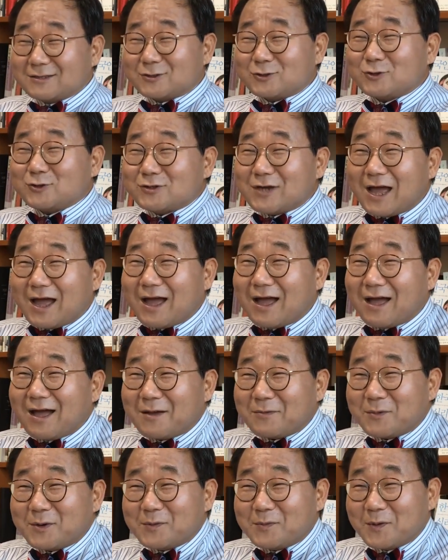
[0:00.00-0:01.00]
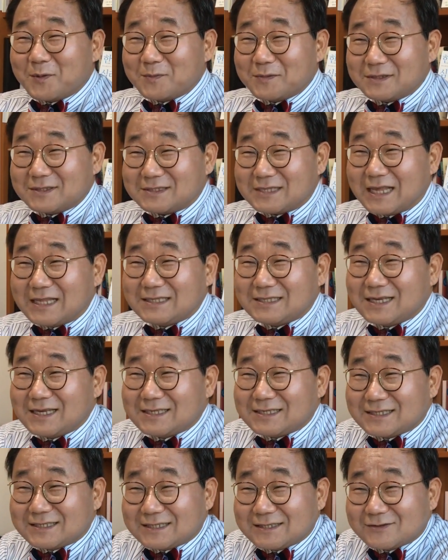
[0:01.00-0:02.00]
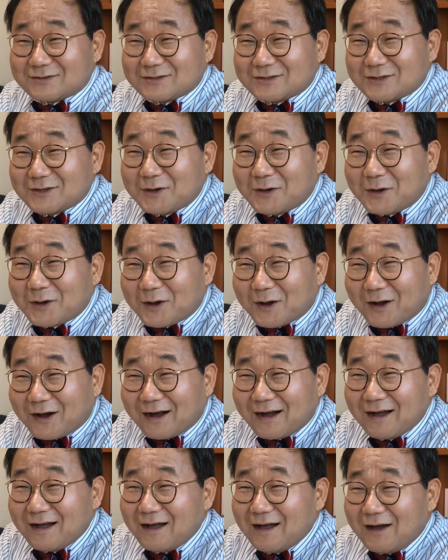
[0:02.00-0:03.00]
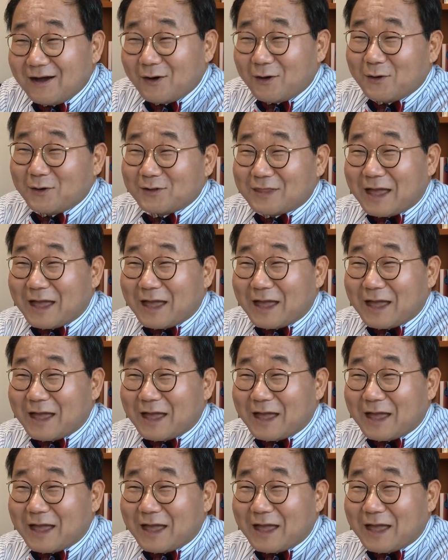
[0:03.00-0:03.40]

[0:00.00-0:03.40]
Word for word: 추남을 보면 센체지 치시군요 네. 어,